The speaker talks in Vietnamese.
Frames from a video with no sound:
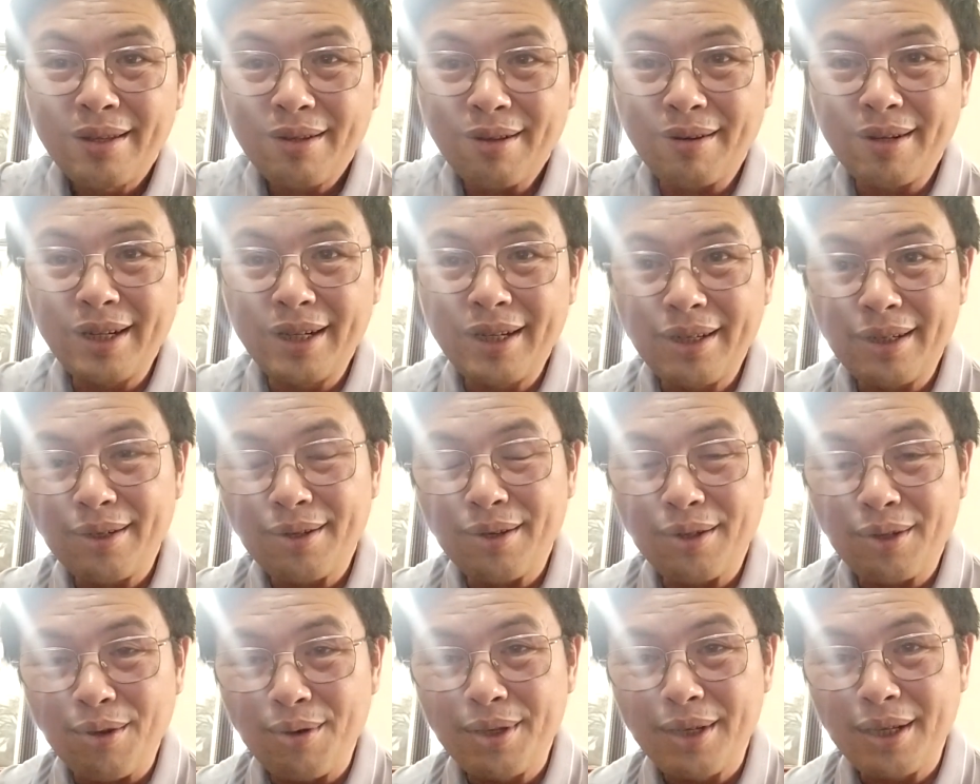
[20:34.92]
cho nên
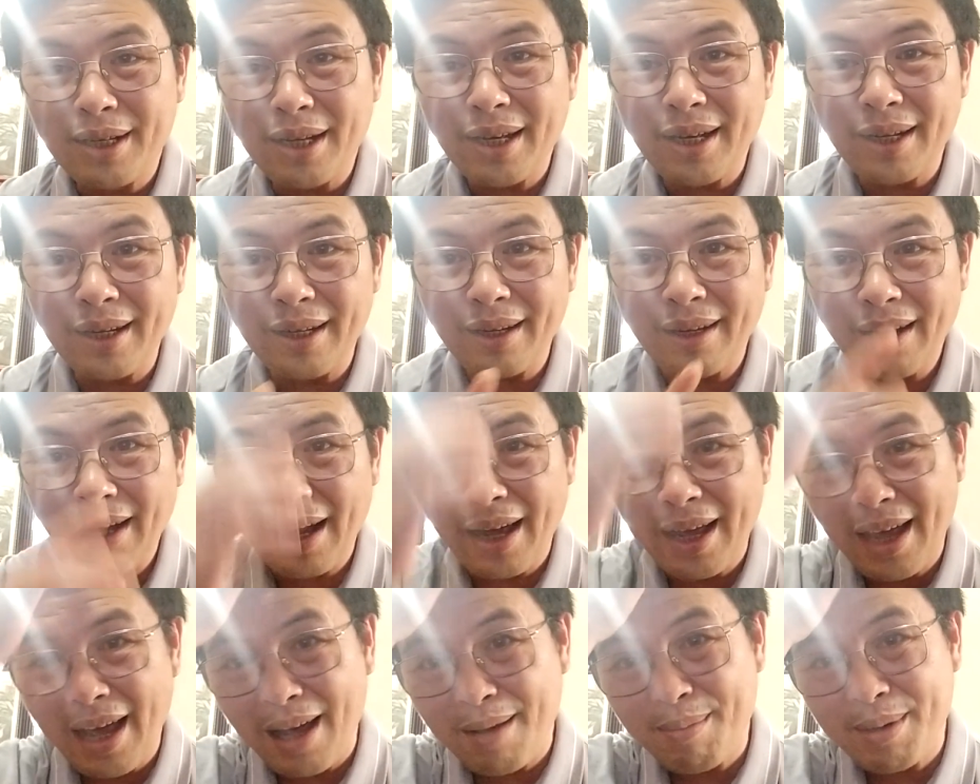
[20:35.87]
tôi như thế
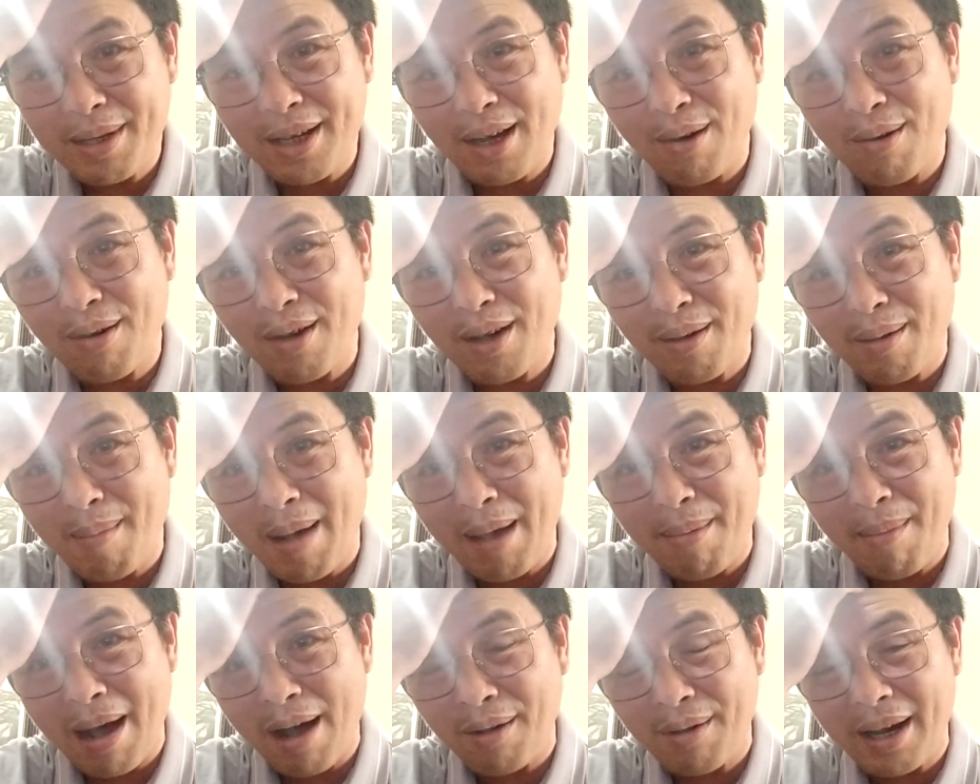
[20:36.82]
ngày 26 có cái
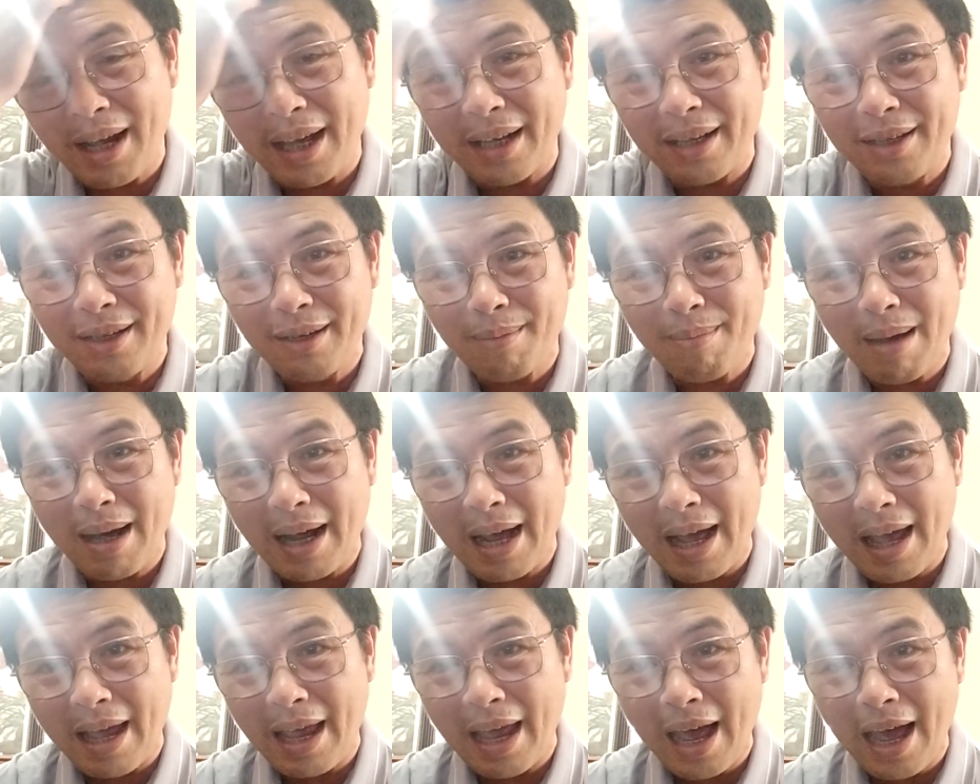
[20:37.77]
bài báo này nhưng mà
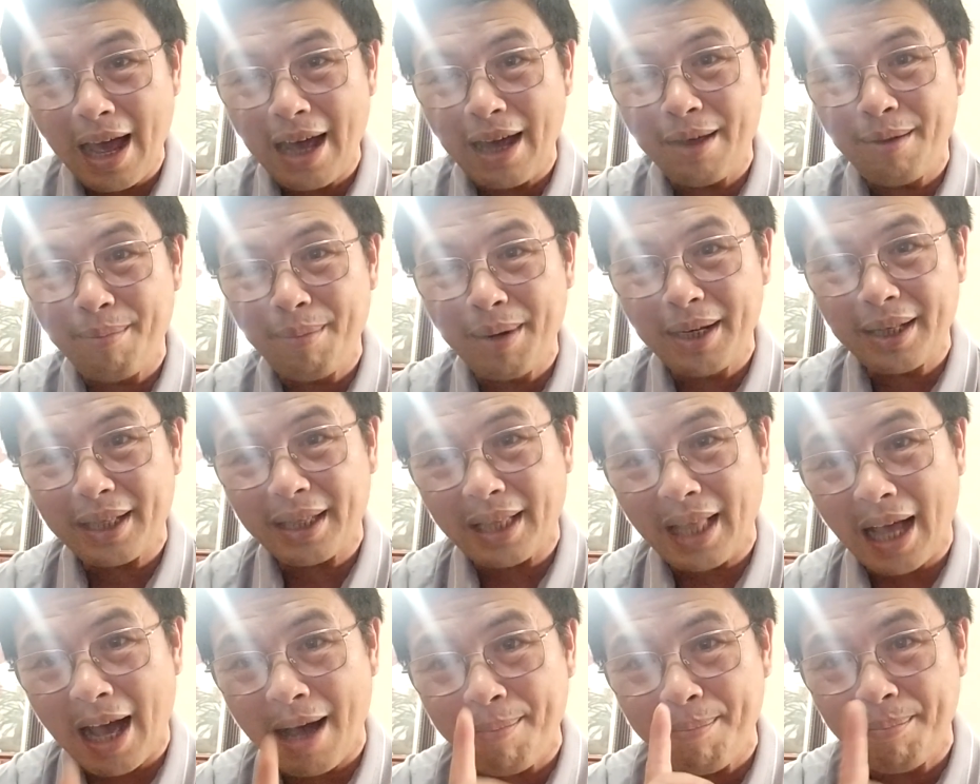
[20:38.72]
ngày
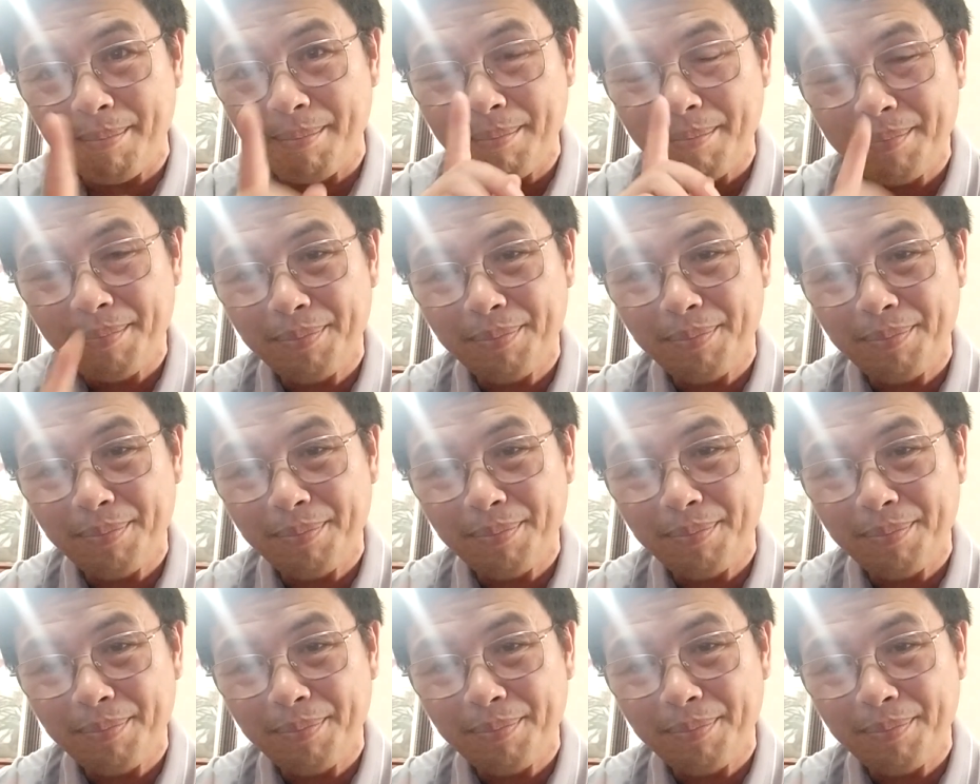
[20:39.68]
28